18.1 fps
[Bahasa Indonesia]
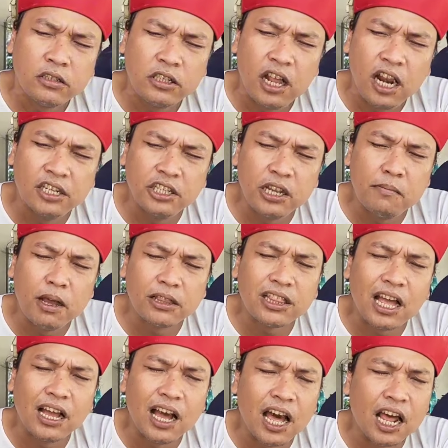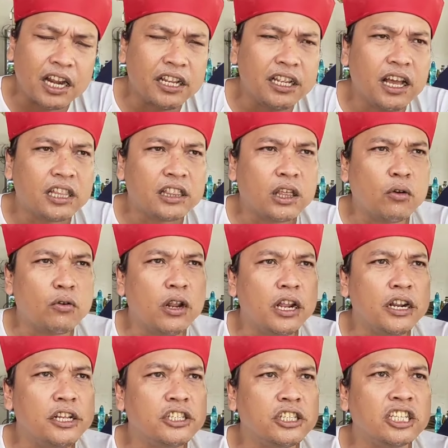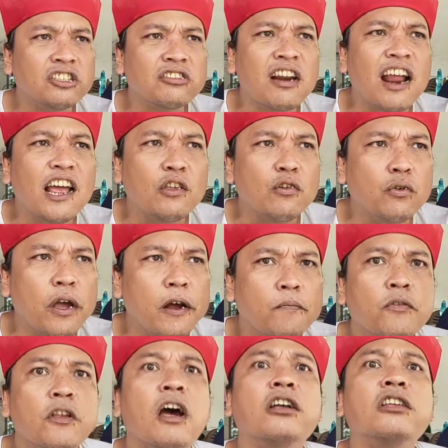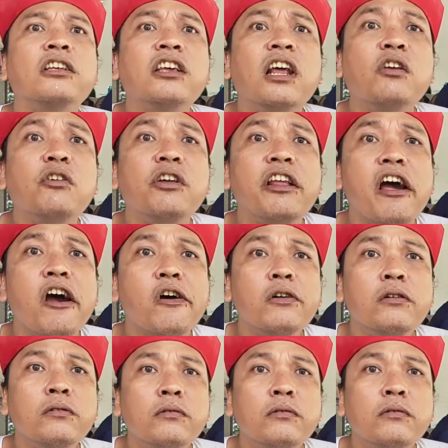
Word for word: Jalan C Hari atau dari C Serayu ya. Ya, C Serayu ya.